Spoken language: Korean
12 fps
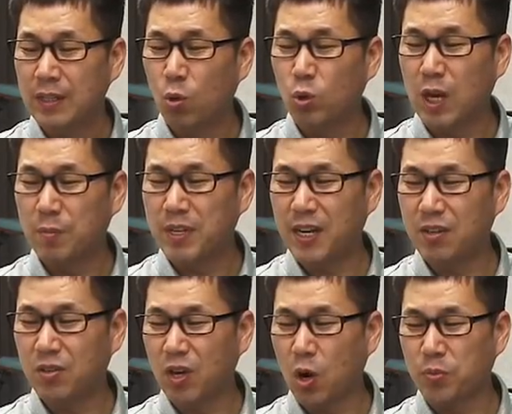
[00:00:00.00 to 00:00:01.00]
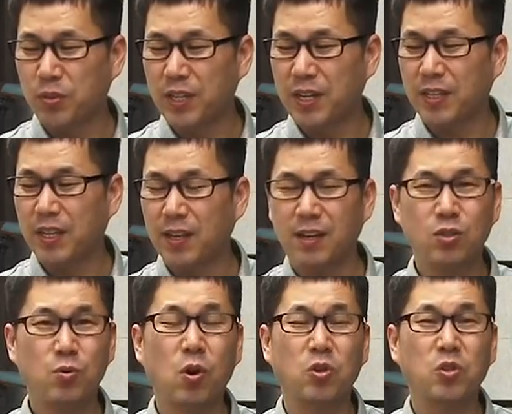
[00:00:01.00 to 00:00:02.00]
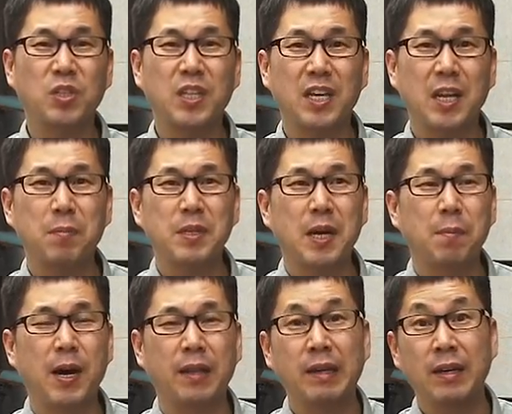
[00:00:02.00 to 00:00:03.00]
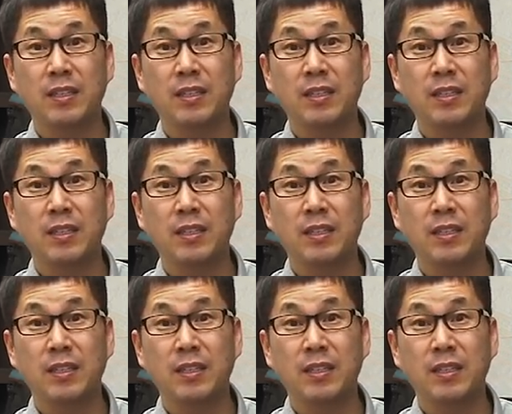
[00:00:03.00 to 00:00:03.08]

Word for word: 오답이나 이런 게 없어야 될 텐데 그게 좀 걱정이 되긴 합니다만